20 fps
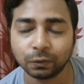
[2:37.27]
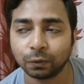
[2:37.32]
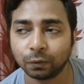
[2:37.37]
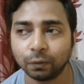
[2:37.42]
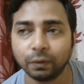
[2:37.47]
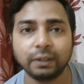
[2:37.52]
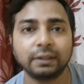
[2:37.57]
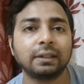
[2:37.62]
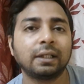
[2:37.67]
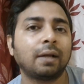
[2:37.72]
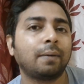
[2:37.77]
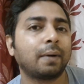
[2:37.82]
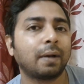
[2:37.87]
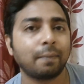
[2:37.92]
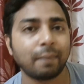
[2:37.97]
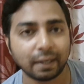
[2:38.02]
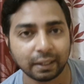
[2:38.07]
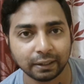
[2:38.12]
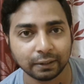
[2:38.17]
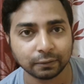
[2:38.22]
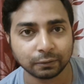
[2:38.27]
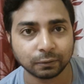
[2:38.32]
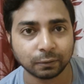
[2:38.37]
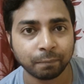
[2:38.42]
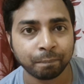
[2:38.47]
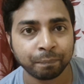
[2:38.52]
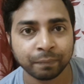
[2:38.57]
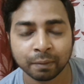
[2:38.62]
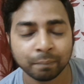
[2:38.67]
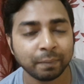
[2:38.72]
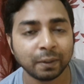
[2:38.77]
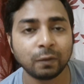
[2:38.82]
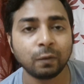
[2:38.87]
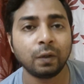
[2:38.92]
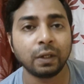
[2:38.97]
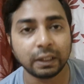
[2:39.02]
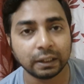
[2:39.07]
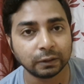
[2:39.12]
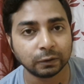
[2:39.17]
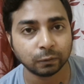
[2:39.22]
জন্য এই সিনেমাটা বানিয়েছো
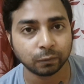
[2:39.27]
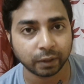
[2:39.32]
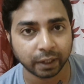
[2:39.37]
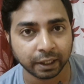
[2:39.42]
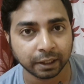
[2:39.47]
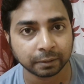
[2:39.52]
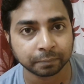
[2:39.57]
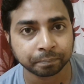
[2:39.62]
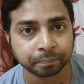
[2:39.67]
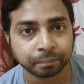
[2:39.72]
ভেতরে কিছু নেই